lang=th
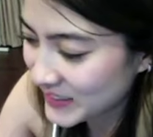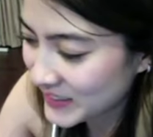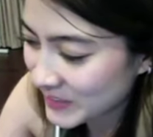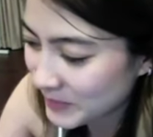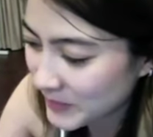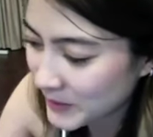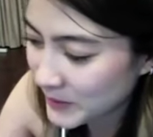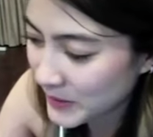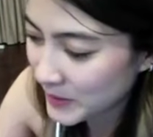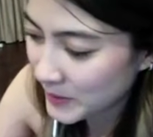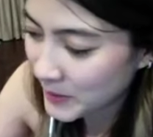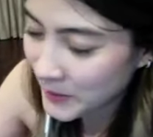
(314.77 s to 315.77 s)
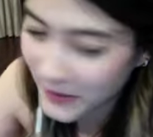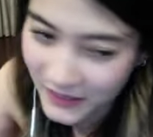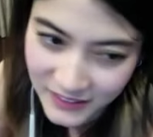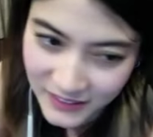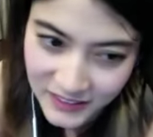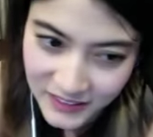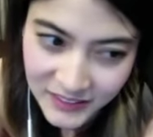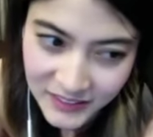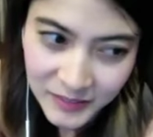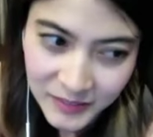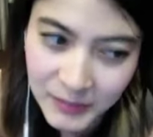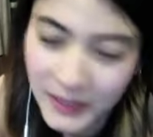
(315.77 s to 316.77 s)
ศัพท์ไปด้วย เพราะว่า
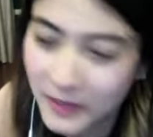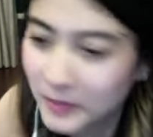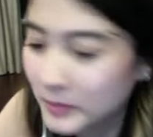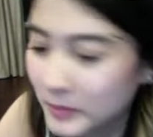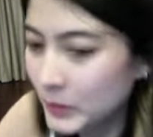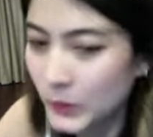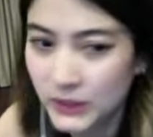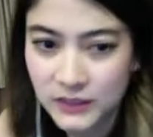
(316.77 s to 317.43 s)
แบตหมด